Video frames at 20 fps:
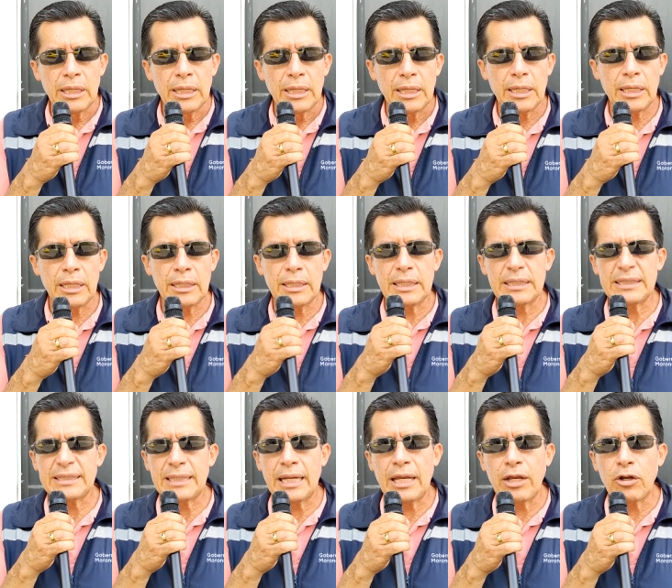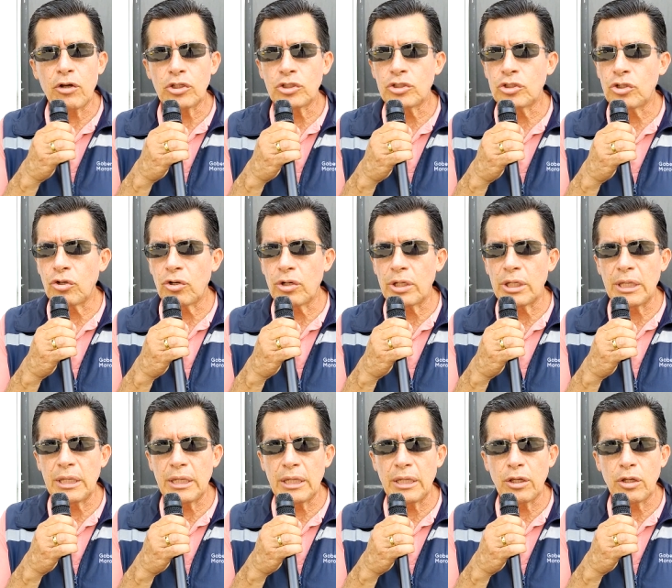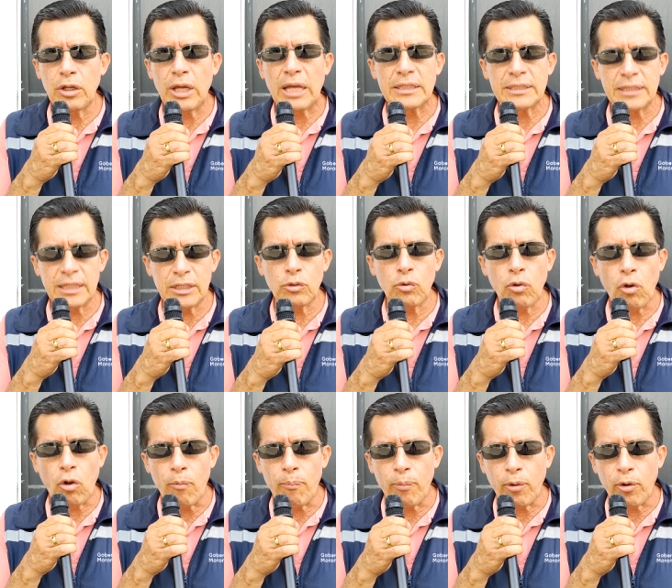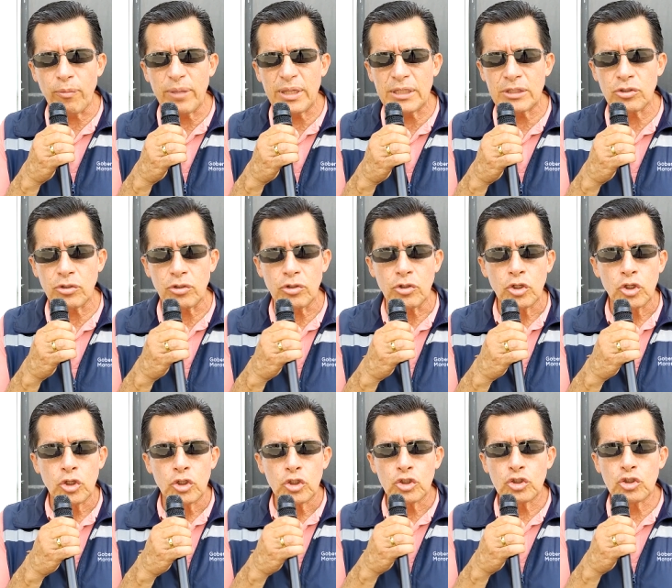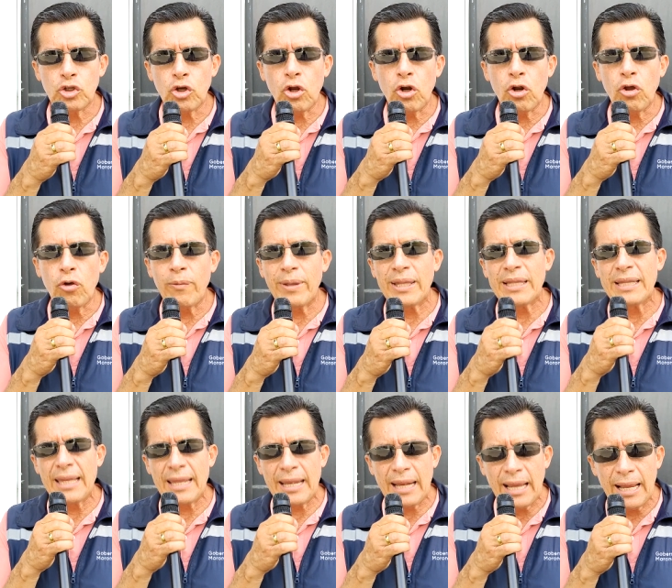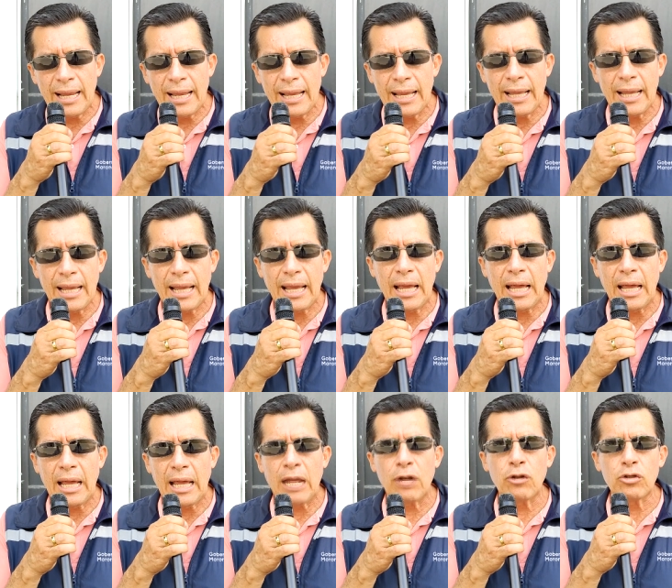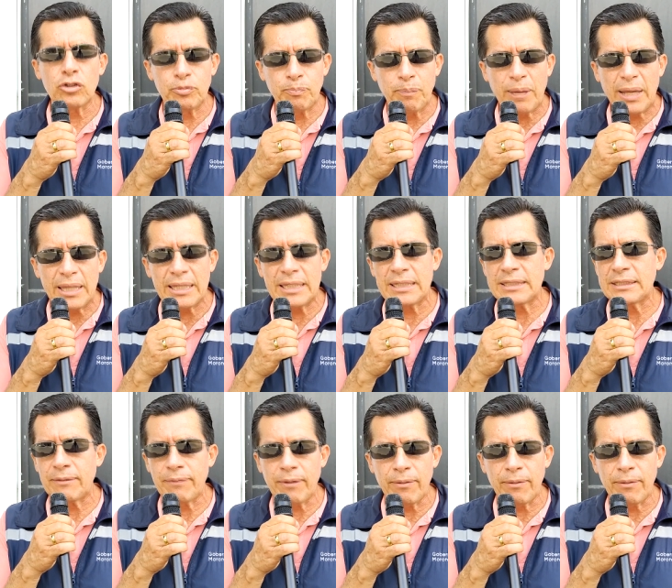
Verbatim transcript: eh, de este negocio y haciendo un compromiso. Solo venderán a los padres de